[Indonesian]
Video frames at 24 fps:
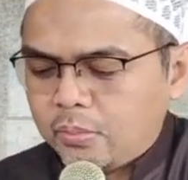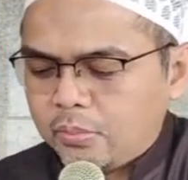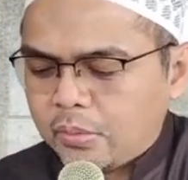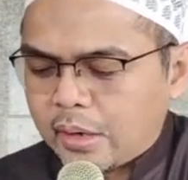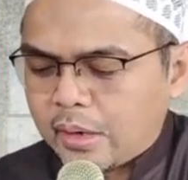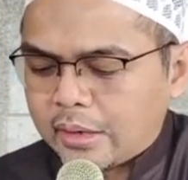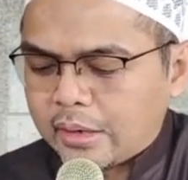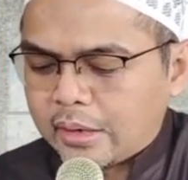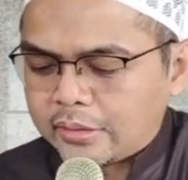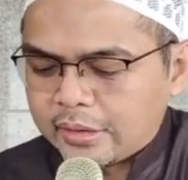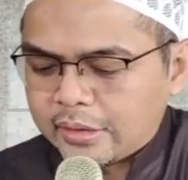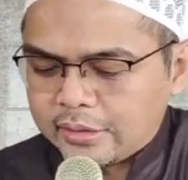
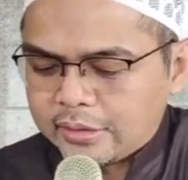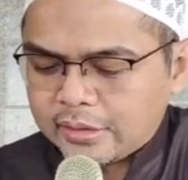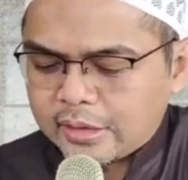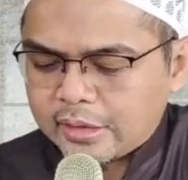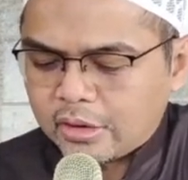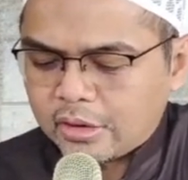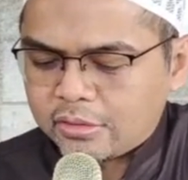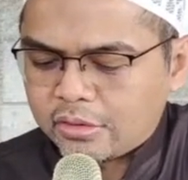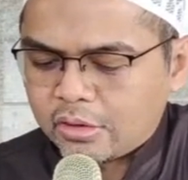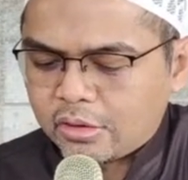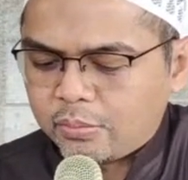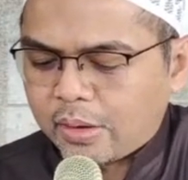berarti
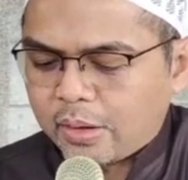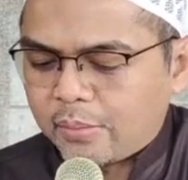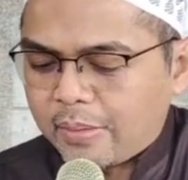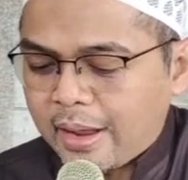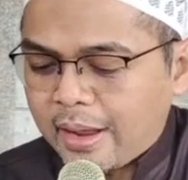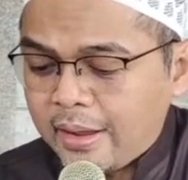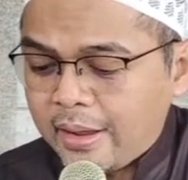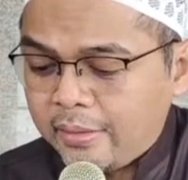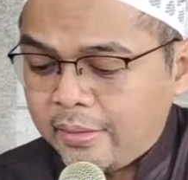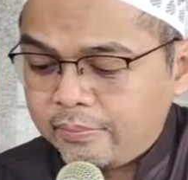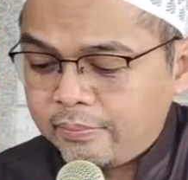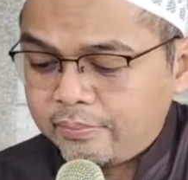300 tiro berapa
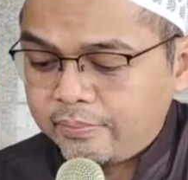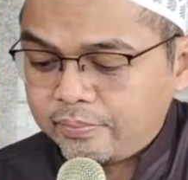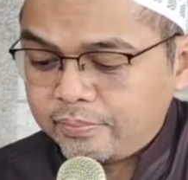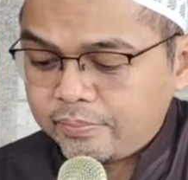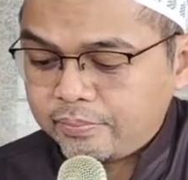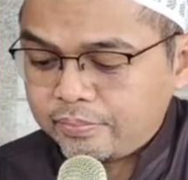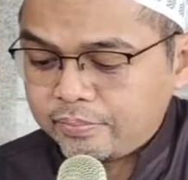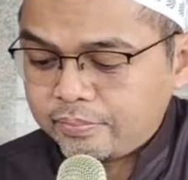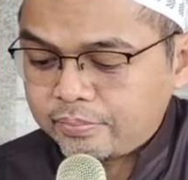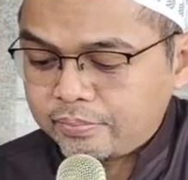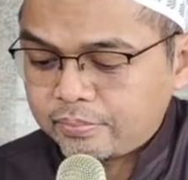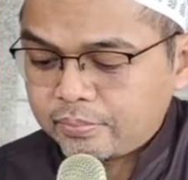
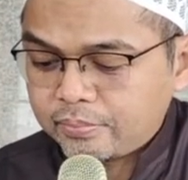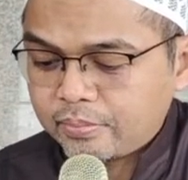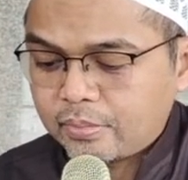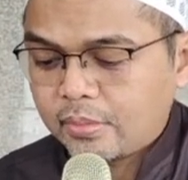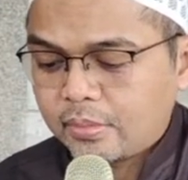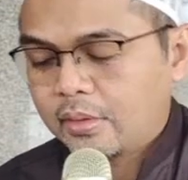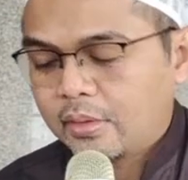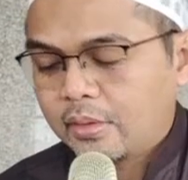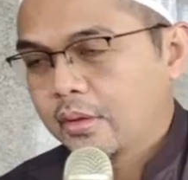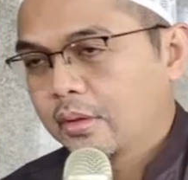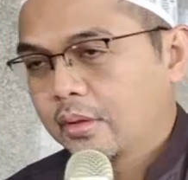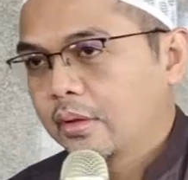
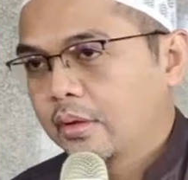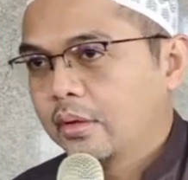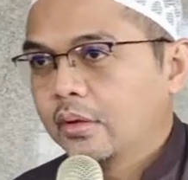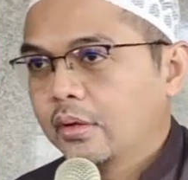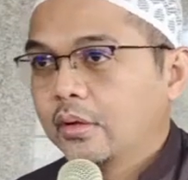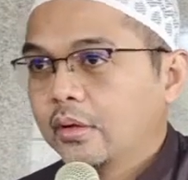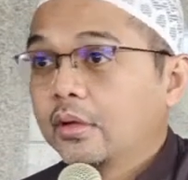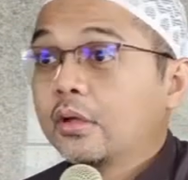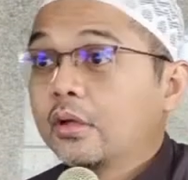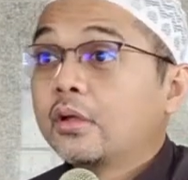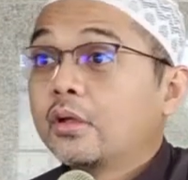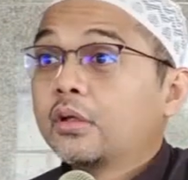
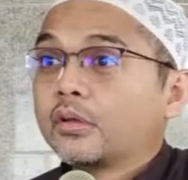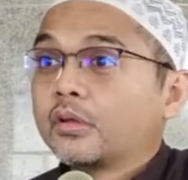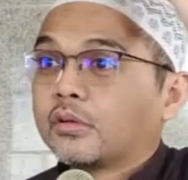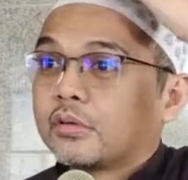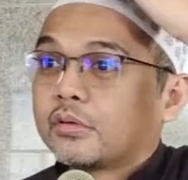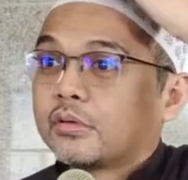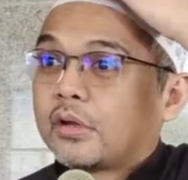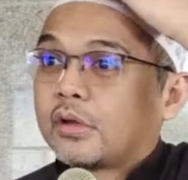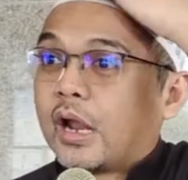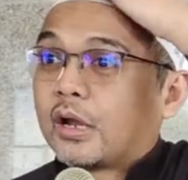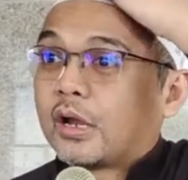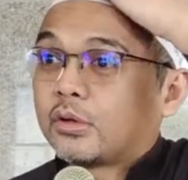
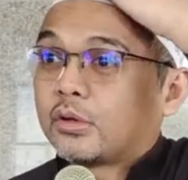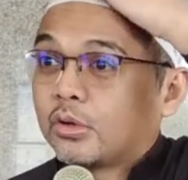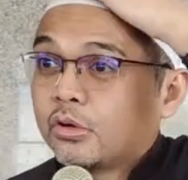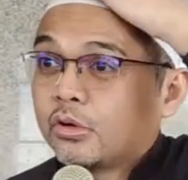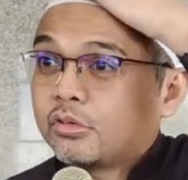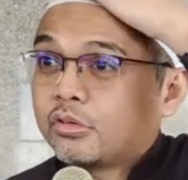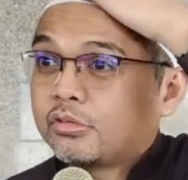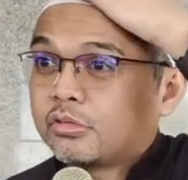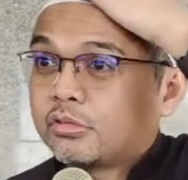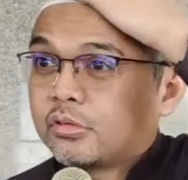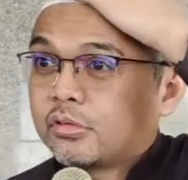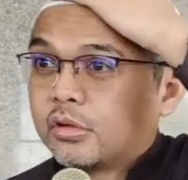
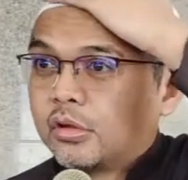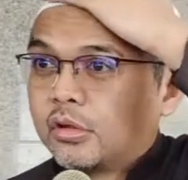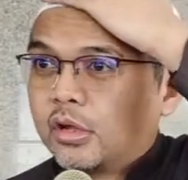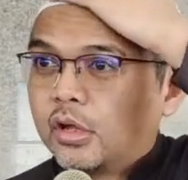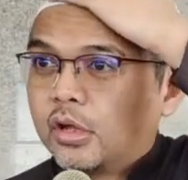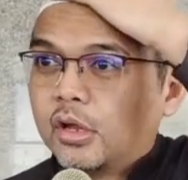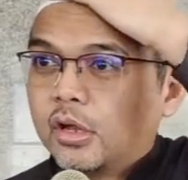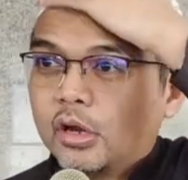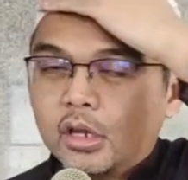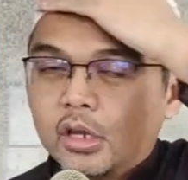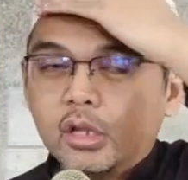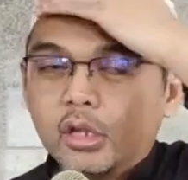100
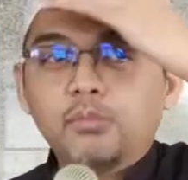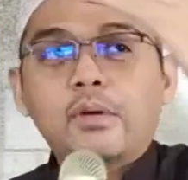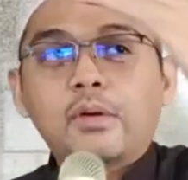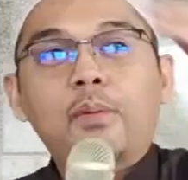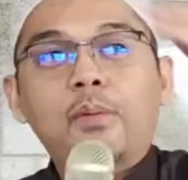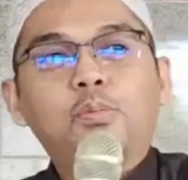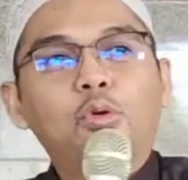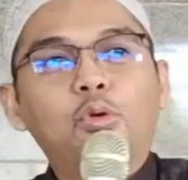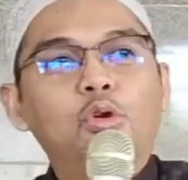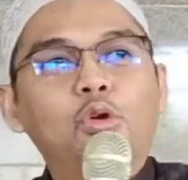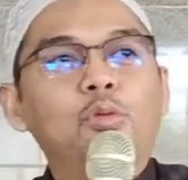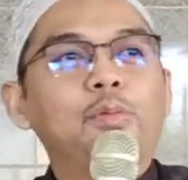
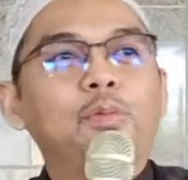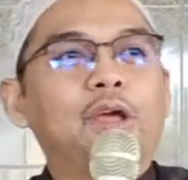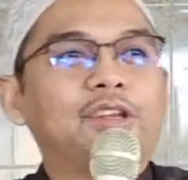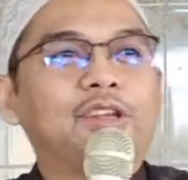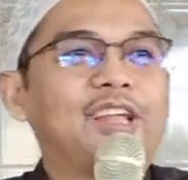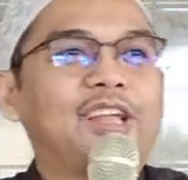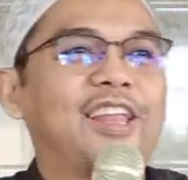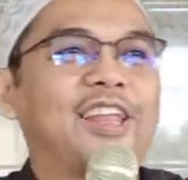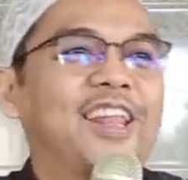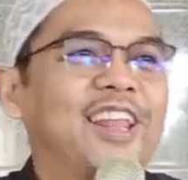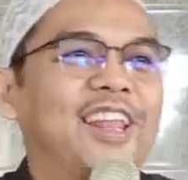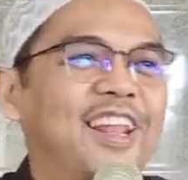50
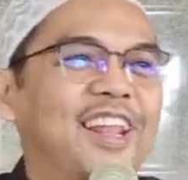meter